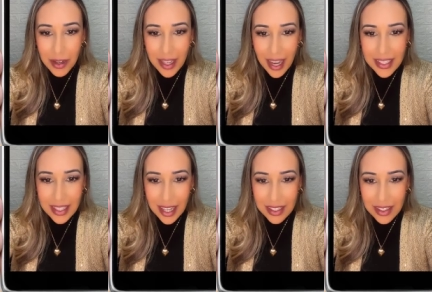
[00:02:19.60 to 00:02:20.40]
Por que, que
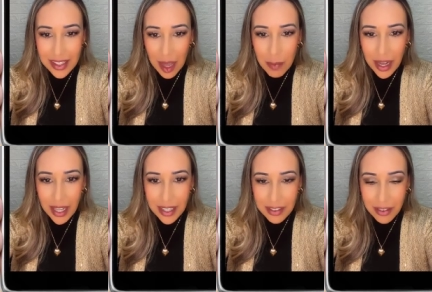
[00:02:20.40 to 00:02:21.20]
você está se
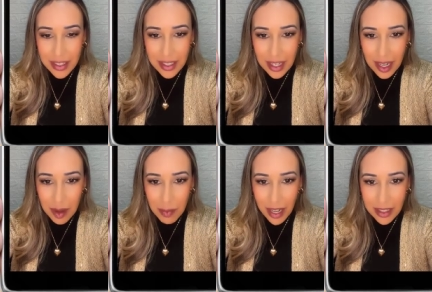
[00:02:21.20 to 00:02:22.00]
descabelando com esse
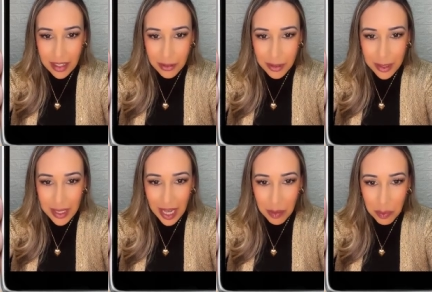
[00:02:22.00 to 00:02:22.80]
treinamento? É tão
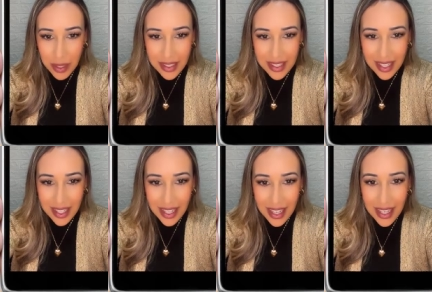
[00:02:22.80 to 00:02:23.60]
simples.
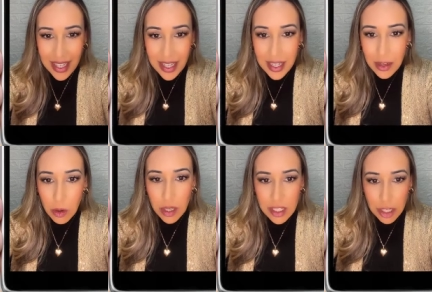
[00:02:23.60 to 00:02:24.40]

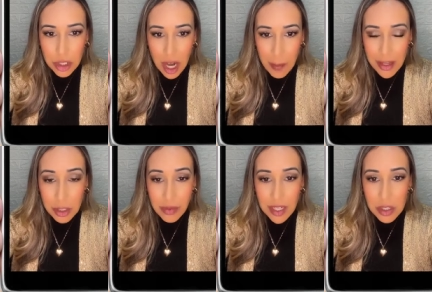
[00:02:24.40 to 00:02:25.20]
Gostaria de tirar
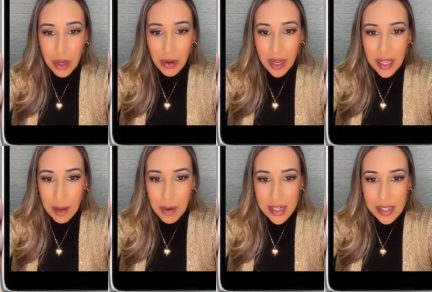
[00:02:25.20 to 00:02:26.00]
umas dúvidas, sou aluna
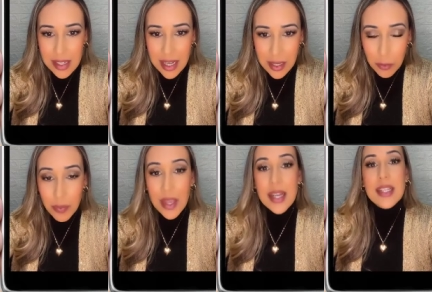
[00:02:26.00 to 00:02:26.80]
da
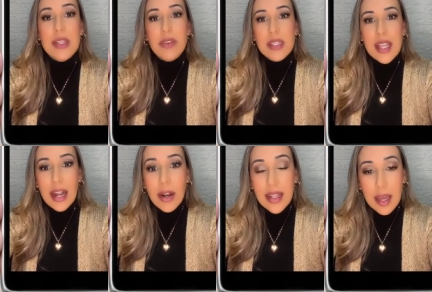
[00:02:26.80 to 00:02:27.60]
imersão. Se você é
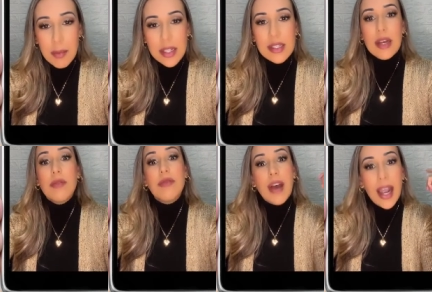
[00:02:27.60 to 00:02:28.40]
aluna da
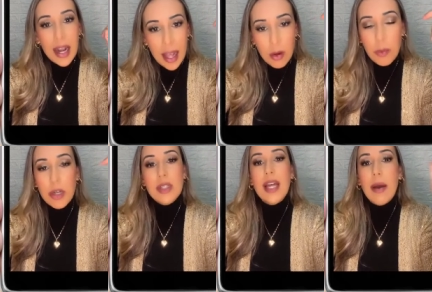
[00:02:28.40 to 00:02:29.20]
imersão, vai lá no
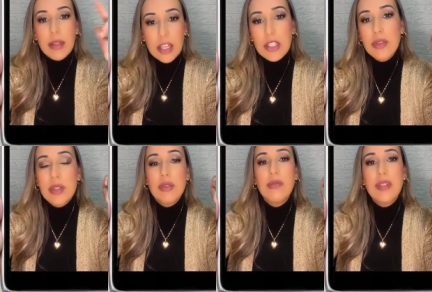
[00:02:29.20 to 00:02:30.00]
portal e deixa
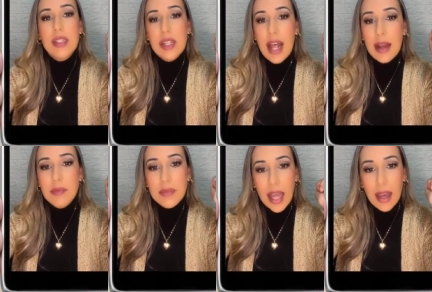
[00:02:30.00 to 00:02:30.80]
suas dúvidas
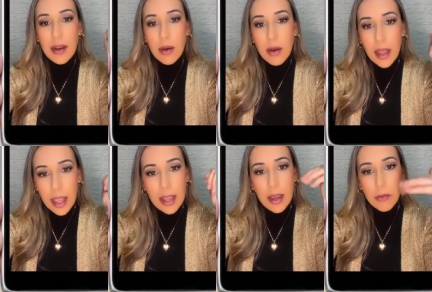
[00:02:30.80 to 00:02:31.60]
lá, tá?
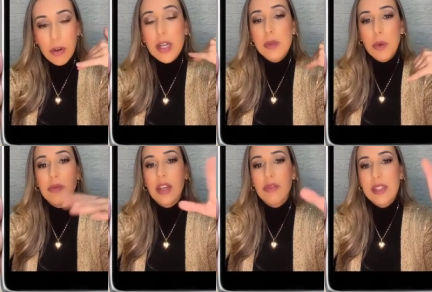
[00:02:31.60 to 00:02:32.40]
Eu vou
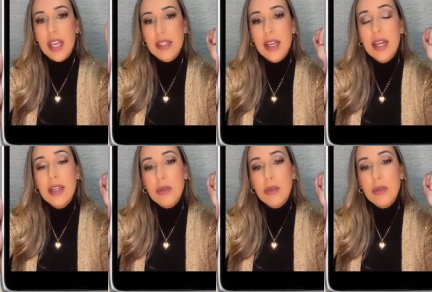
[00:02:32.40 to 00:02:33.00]
responder vocês